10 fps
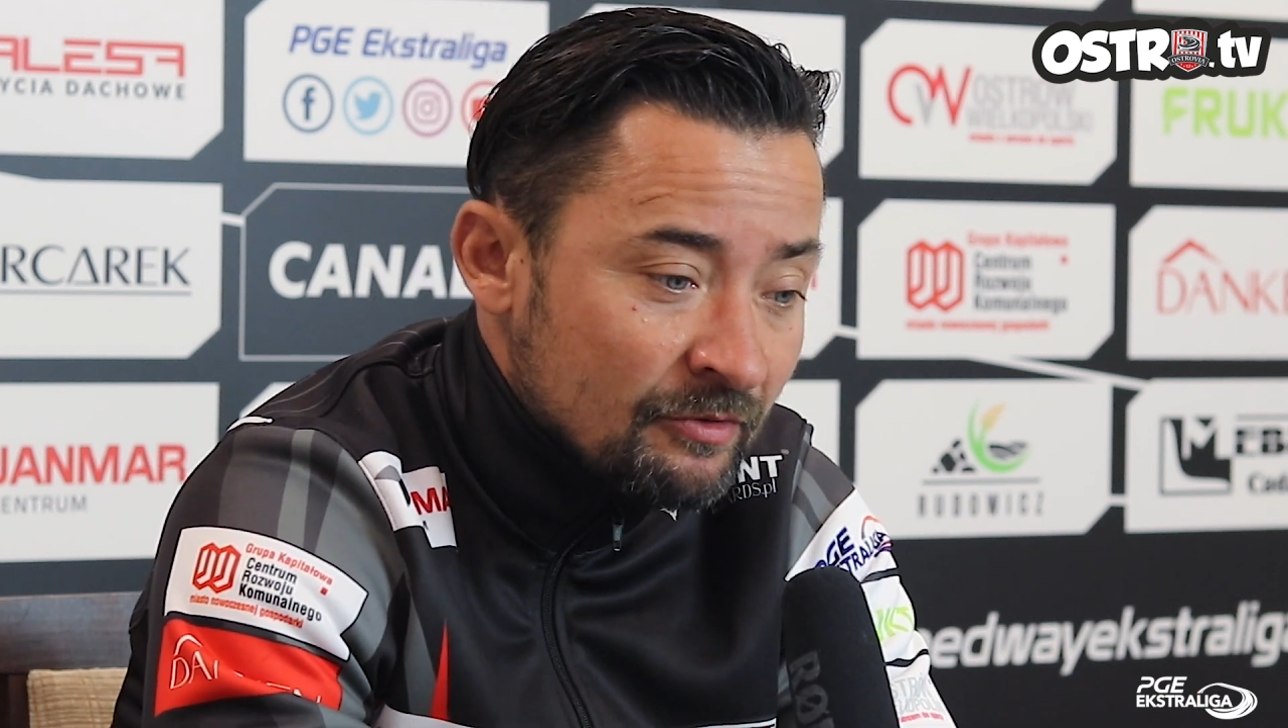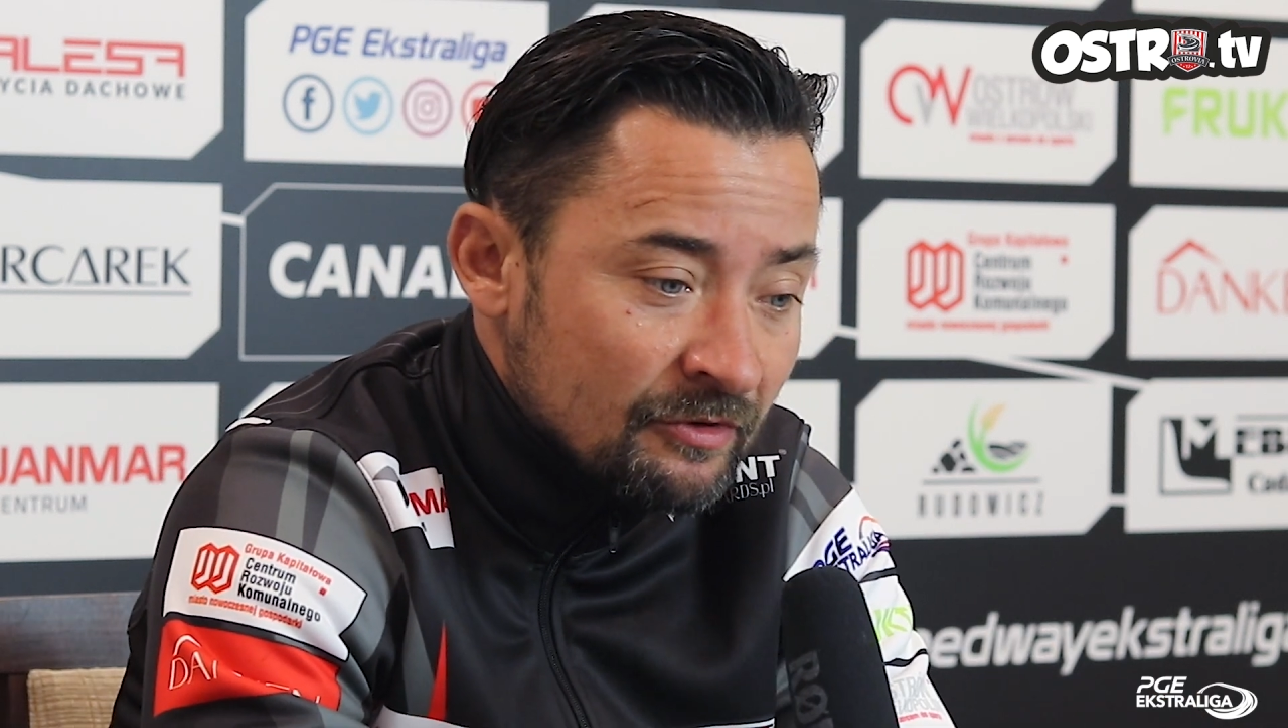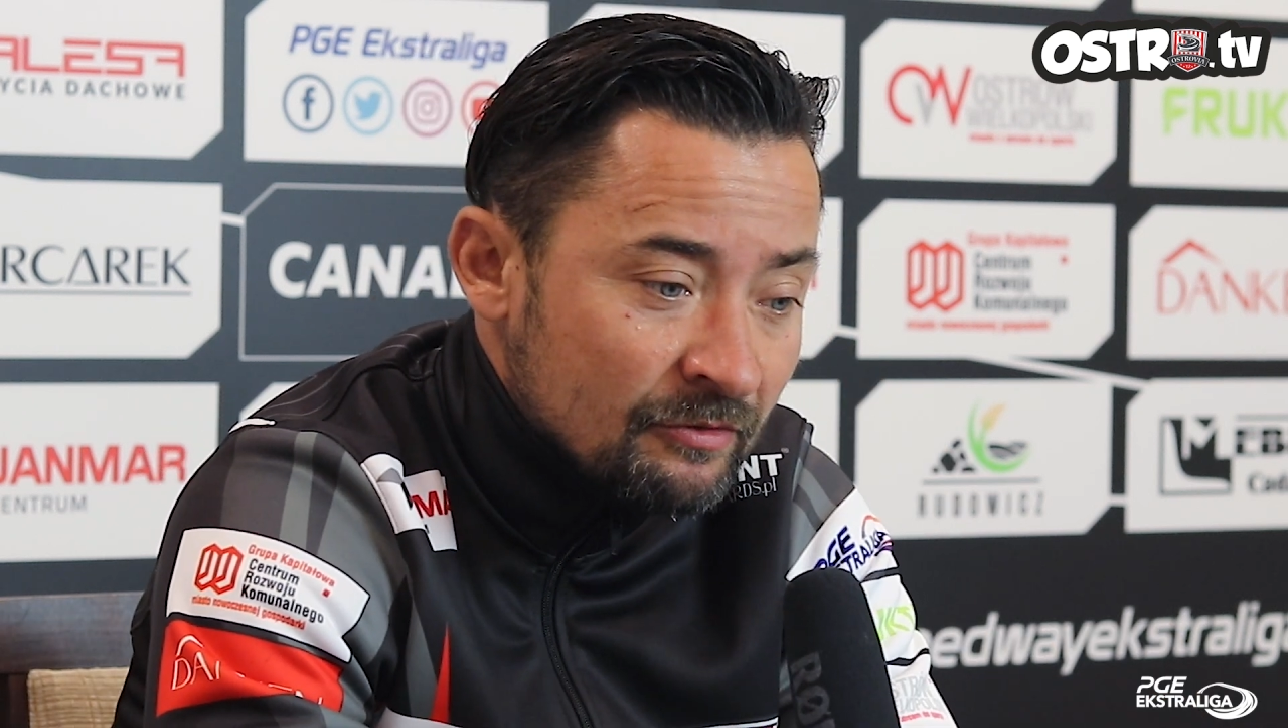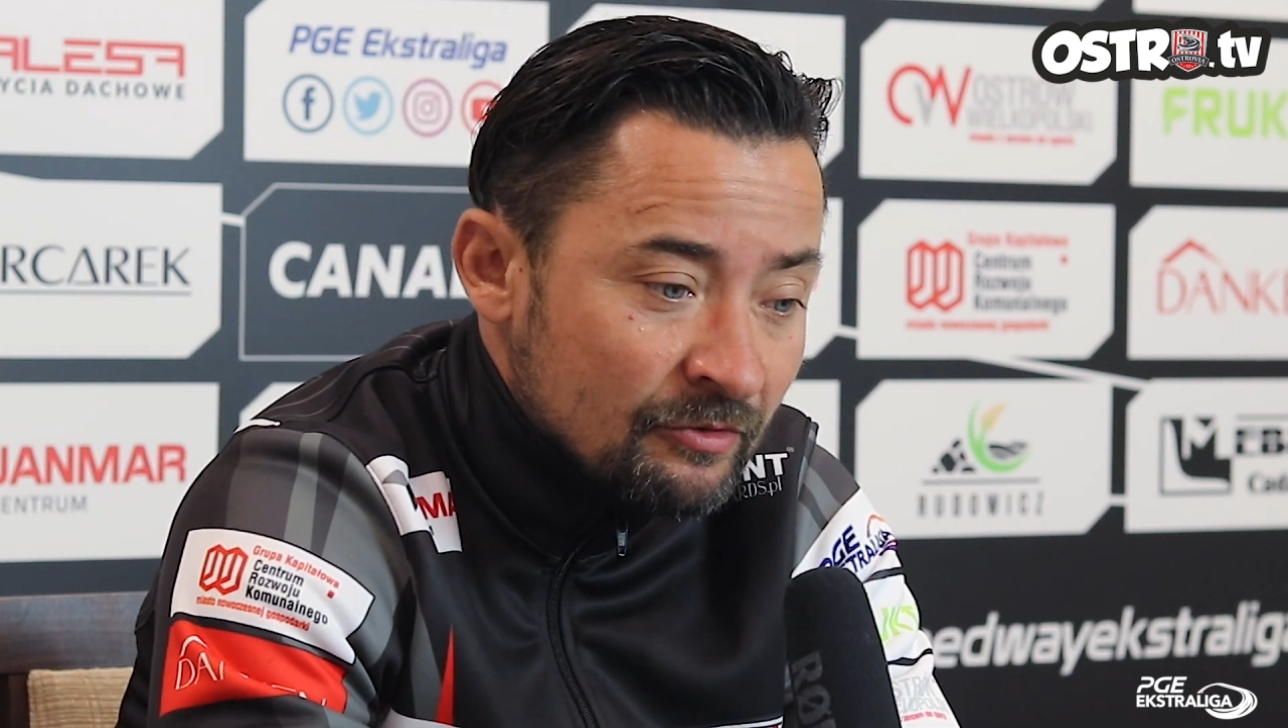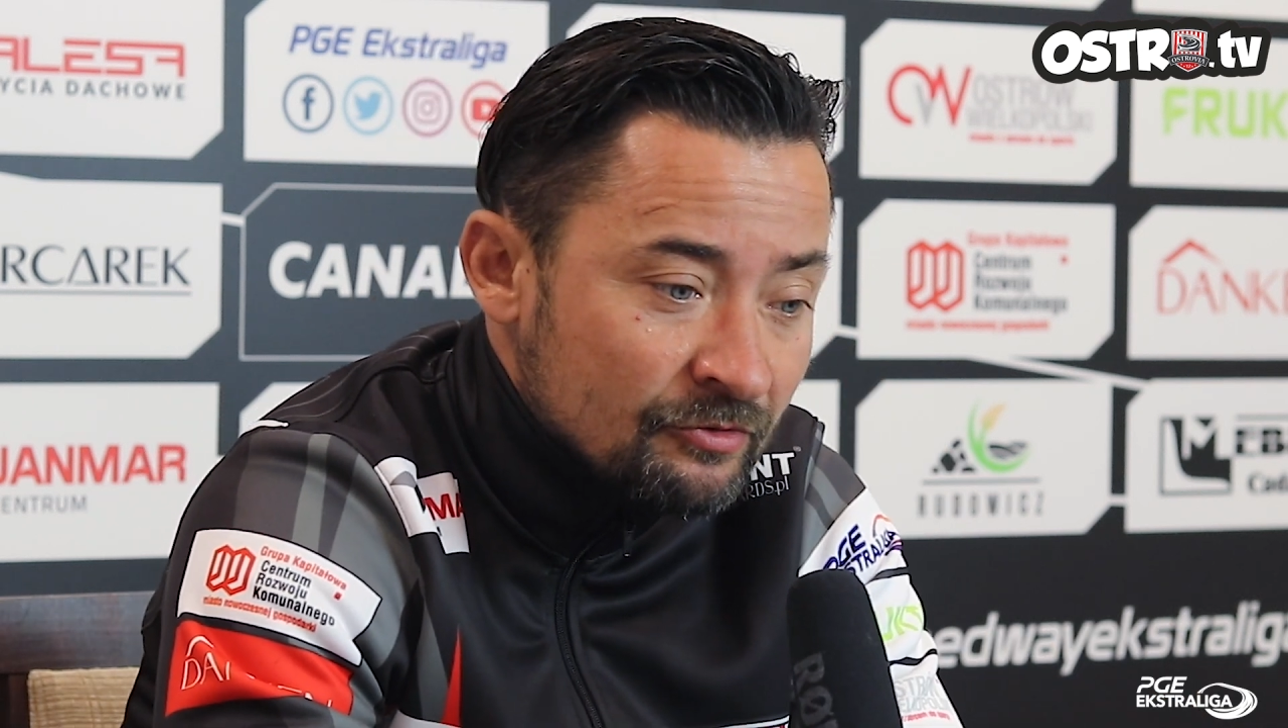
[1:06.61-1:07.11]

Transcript: bo, bo